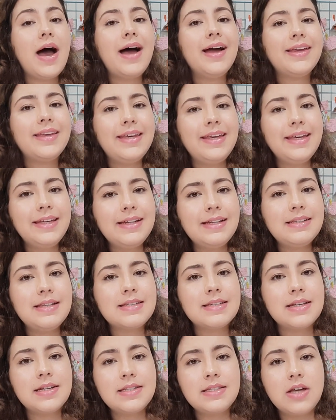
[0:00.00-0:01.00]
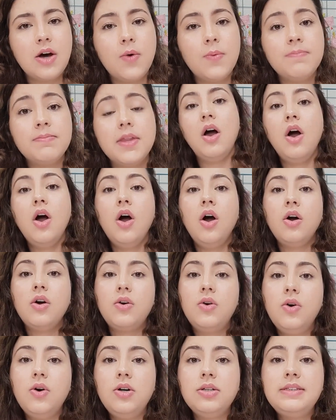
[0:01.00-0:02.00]
aqui na descrição.
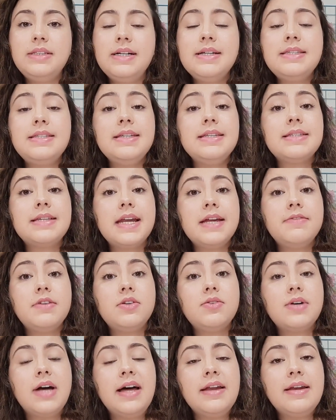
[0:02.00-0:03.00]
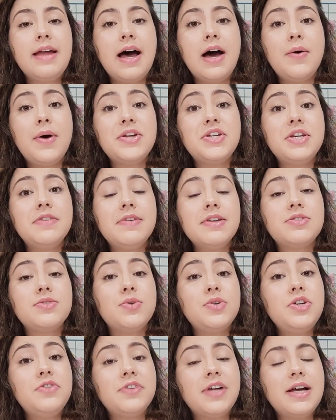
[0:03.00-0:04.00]
Curta, se inscreva no canal, ative as
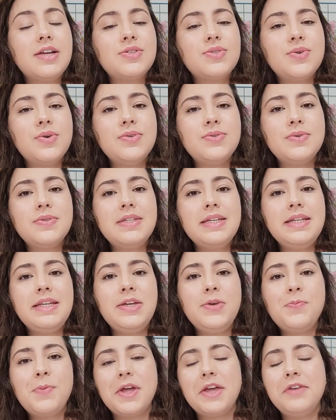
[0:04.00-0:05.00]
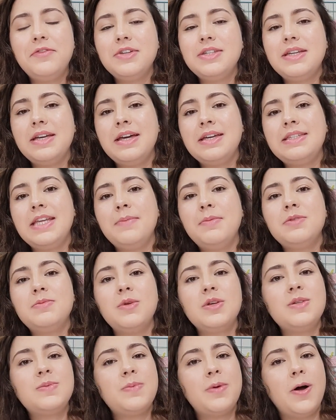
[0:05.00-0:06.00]
notificações do sininho para que você receba os
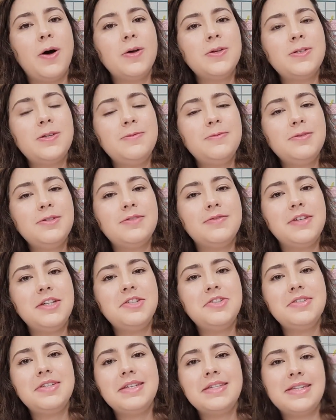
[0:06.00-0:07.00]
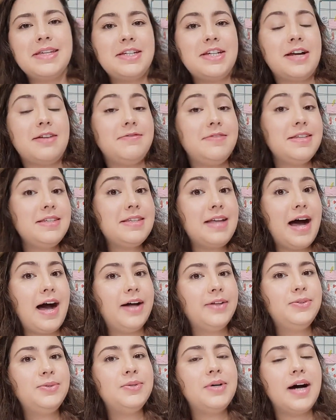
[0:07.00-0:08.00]
meus próximos vídeos e seja
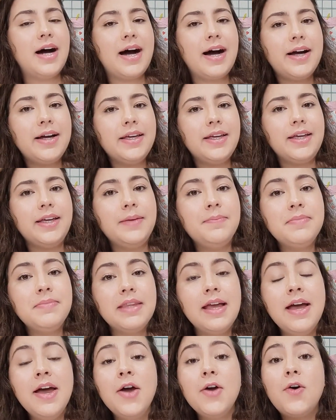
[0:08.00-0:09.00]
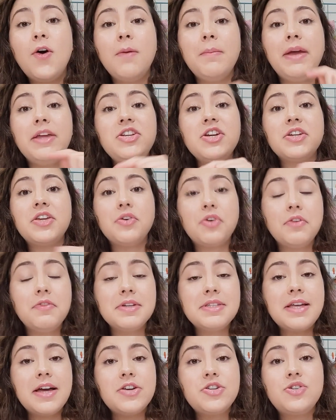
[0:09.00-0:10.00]
avisado aí. Comente aqui o que
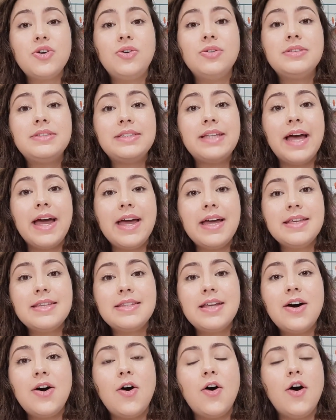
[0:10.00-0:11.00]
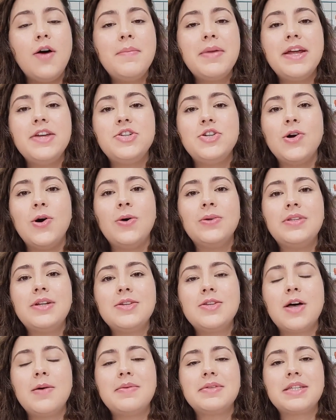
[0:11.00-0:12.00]
você achou dessa obra e de
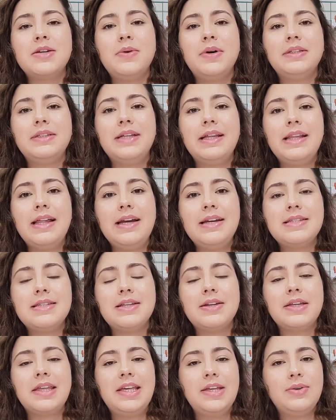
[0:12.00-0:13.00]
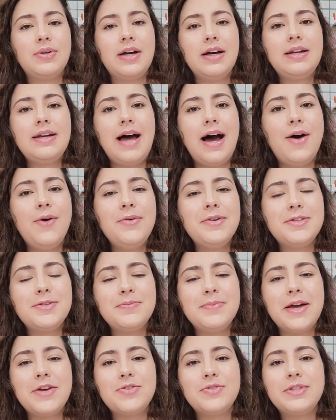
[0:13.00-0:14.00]
outras obras que eu ando analisando aqui no canal. Isso
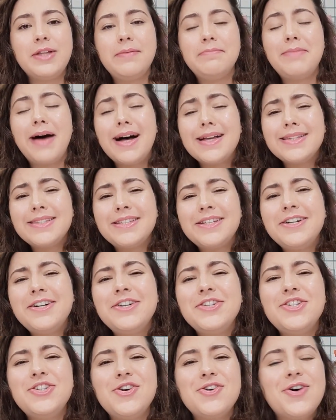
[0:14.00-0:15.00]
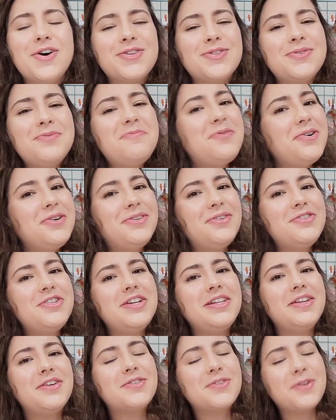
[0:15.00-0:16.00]
me ajuda bastante. Eu gosto muito
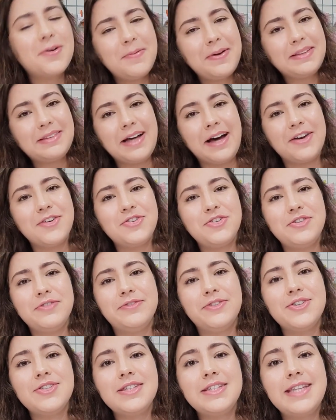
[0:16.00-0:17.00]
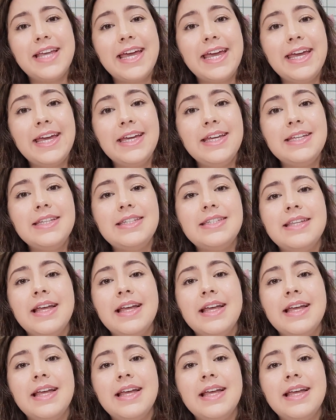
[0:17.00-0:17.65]
de ler os comentários de vocês.